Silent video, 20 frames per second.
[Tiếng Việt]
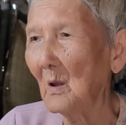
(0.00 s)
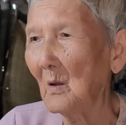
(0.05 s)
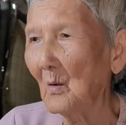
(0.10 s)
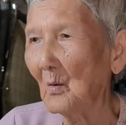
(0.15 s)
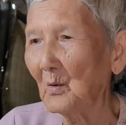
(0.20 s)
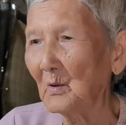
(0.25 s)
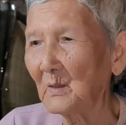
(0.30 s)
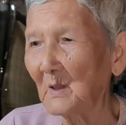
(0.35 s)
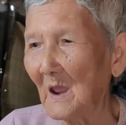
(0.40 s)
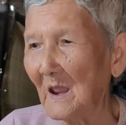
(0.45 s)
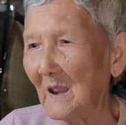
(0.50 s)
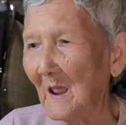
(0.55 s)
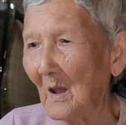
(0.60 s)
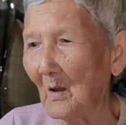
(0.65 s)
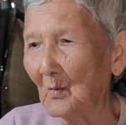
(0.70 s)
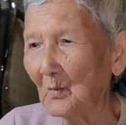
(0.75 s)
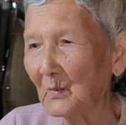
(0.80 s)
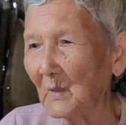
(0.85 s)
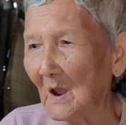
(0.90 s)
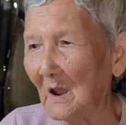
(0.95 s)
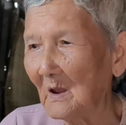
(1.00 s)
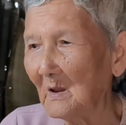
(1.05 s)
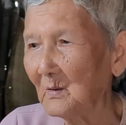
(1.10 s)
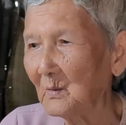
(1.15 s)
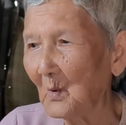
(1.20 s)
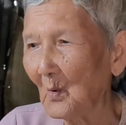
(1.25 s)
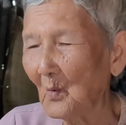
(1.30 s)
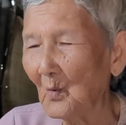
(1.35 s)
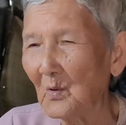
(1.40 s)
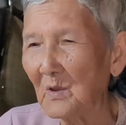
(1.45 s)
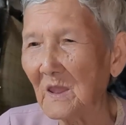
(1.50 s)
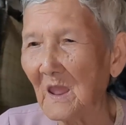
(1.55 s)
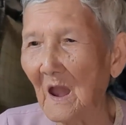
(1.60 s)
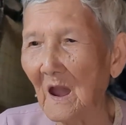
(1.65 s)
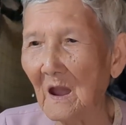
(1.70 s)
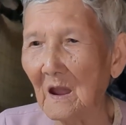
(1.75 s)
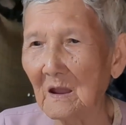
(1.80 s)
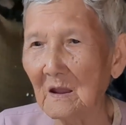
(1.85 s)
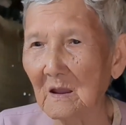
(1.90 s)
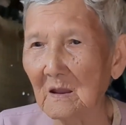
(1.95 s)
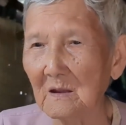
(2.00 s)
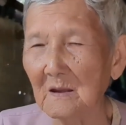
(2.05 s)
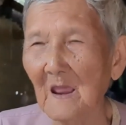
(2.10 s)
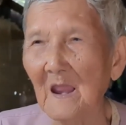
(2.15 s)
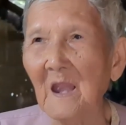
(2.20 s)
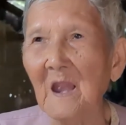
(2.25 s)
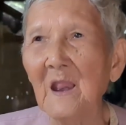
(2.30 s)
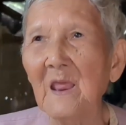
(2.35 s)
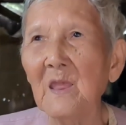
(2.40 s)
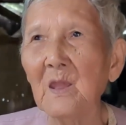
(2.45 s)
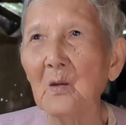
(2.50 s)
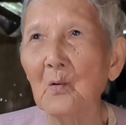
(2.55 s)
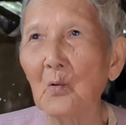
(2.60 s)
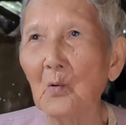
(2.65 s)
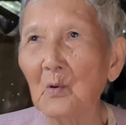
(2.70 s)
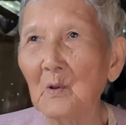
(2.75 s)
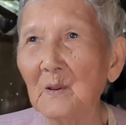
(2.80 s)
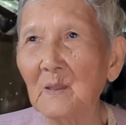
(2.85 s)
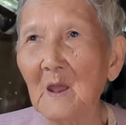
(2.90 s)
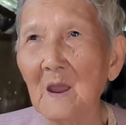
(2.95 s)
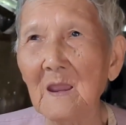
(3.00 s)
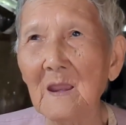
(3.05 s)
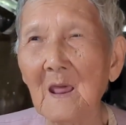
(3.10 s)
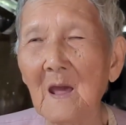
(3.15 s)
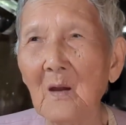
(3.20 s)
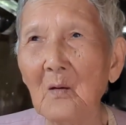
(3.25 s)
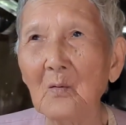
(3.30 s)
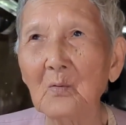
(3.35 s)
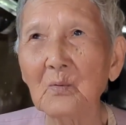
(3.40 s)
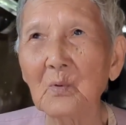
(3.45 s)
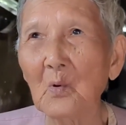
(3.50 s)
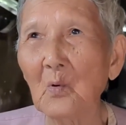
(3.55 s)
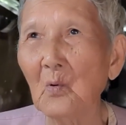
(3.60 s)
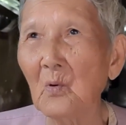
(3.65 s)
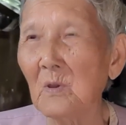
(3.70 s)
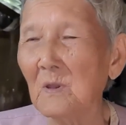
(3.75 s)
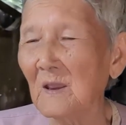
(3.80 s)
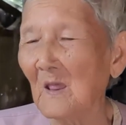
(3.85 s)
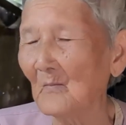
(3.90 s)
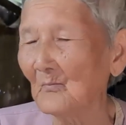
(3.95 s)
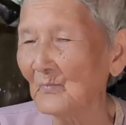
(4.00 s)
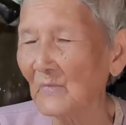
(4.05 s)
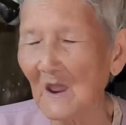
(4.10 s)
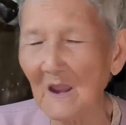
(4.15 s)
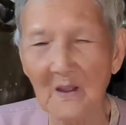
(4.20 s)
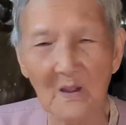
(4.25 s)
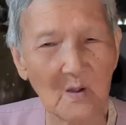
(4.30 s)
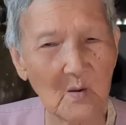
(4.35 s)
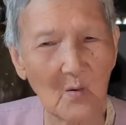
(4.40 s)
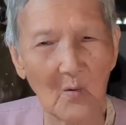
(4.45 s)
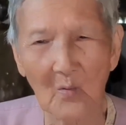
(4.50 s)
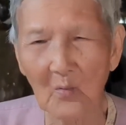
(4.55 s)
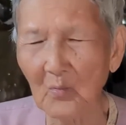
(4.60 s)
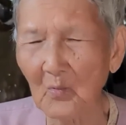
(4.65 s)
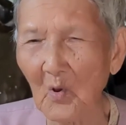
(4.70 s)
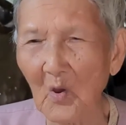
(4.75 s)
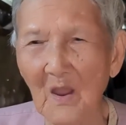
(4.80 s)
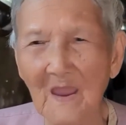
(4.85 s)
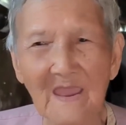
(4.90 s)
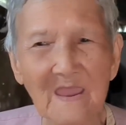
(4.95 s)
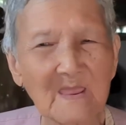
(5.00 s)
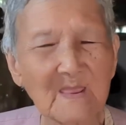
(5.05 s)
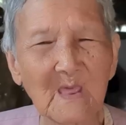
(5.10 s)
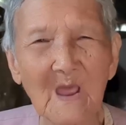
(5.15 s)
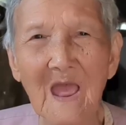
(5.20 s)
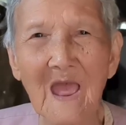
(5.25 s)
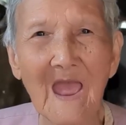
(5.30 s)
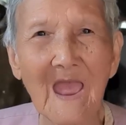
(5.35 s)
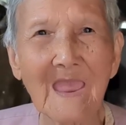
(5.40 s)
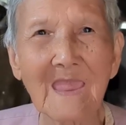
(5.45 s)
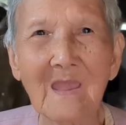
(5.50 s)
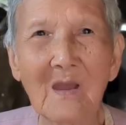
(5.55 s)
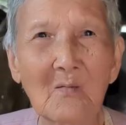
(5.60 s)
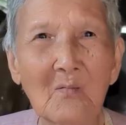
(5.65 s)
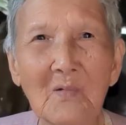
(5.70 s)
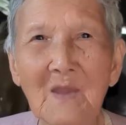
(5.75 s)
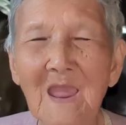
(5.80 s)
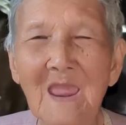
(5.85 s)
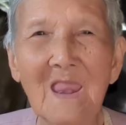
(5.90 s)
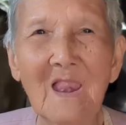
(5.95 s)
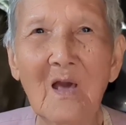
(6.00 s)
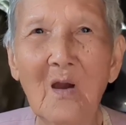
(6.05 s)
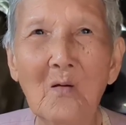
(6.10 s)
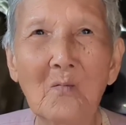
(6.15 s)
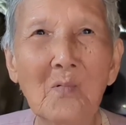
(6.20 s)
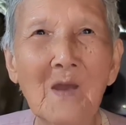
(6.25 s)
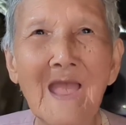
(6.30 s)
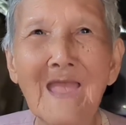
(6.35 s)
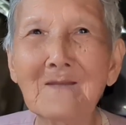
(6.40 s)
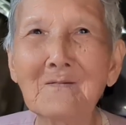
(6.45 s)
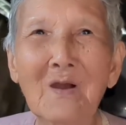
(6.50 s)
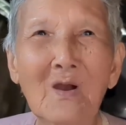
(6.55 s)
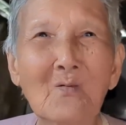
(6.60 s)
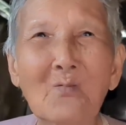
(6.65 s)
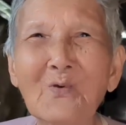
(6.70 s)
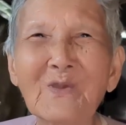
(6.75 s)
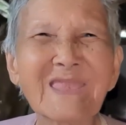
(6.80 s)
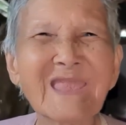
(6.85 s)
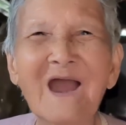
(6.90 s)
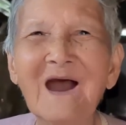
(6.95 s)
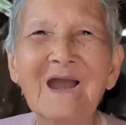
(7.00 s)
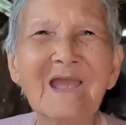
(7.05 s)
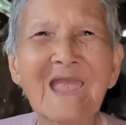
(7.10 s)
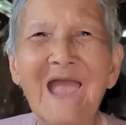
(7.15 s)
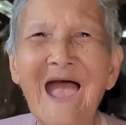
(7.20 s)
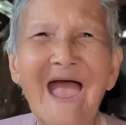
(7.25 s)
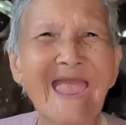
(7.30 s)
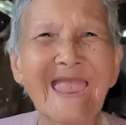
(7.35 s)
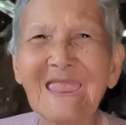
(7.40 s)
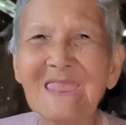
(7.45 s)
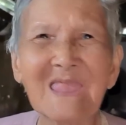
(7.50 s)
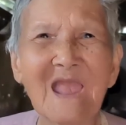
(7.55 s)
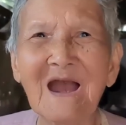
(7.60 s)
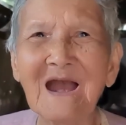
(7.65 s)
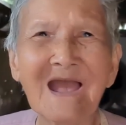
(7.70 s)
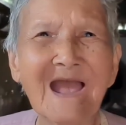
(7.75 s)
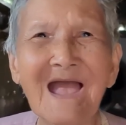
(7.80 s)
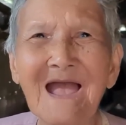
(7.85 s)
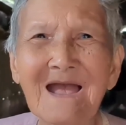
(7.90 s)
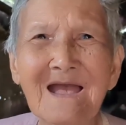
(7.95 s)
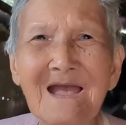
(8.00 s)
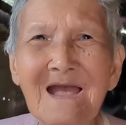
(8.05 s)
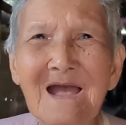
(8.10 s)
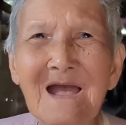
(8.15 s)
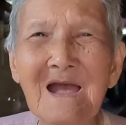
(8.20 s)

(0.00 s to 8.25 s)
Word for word: thôi tới đâu tới tôi giờ đánh liều tới đâu tôi lòng thanh tôi không nói gì tới ai không gây lộn ai mà không có chơi với ai hết trơn á